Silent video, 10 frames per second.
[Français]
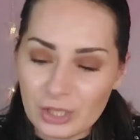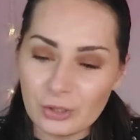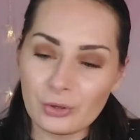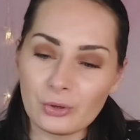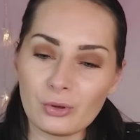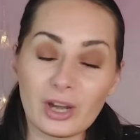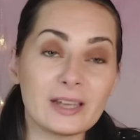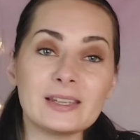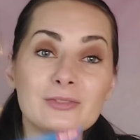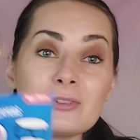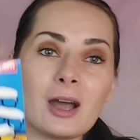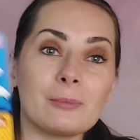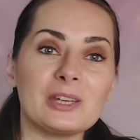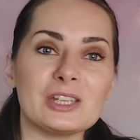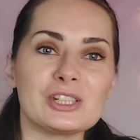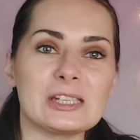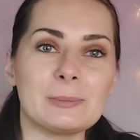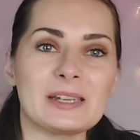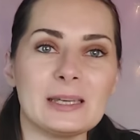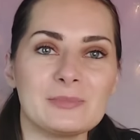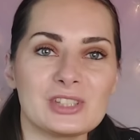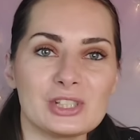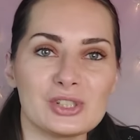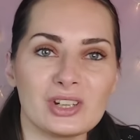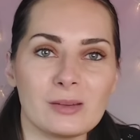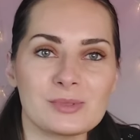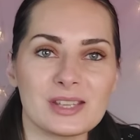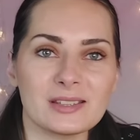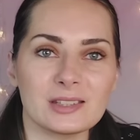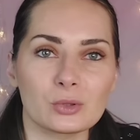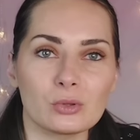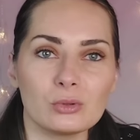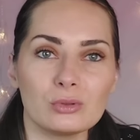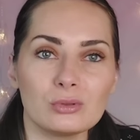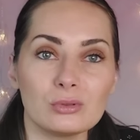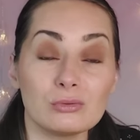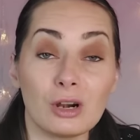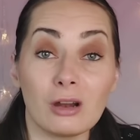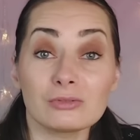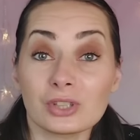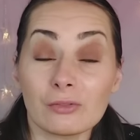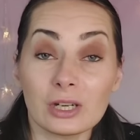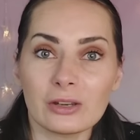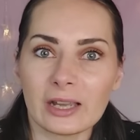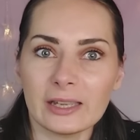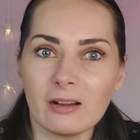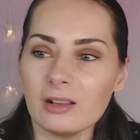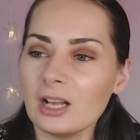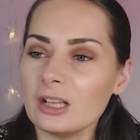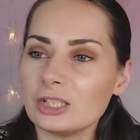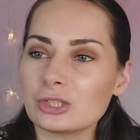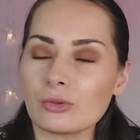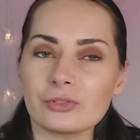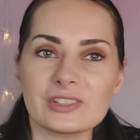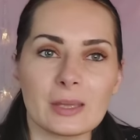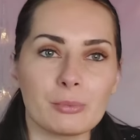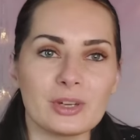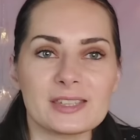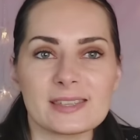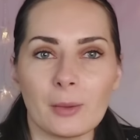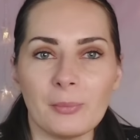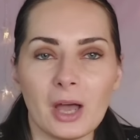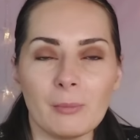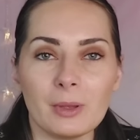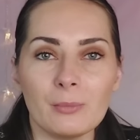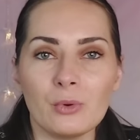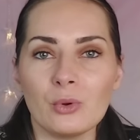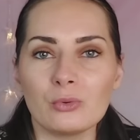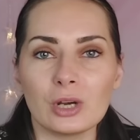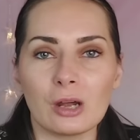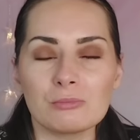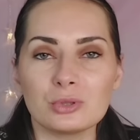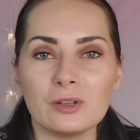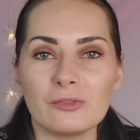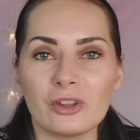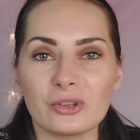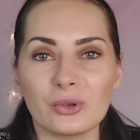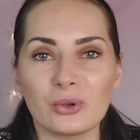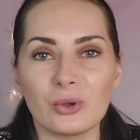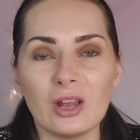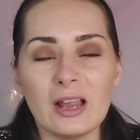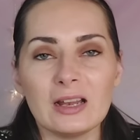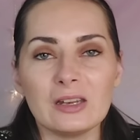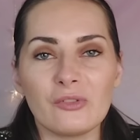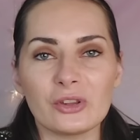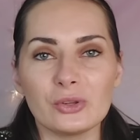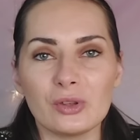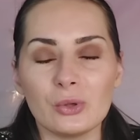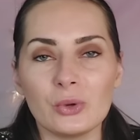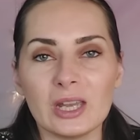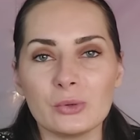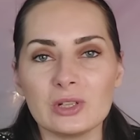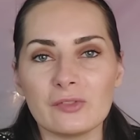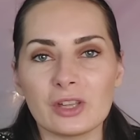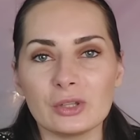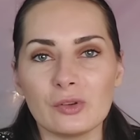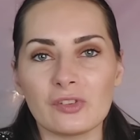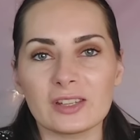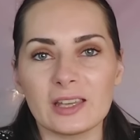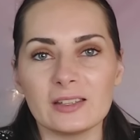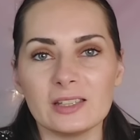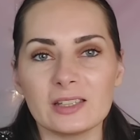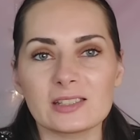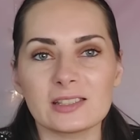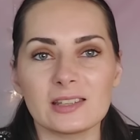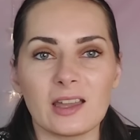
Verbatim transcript: rien à voir, mais j'ai pris un petit jeu comme ça, c'est trop... Voilà, ça valait rien. Et je trouve que ça peut être sympa, même euh, voilà, pour les fêtes, euh, les fêtes de Noël ou les fêtes de fin d'année, etc.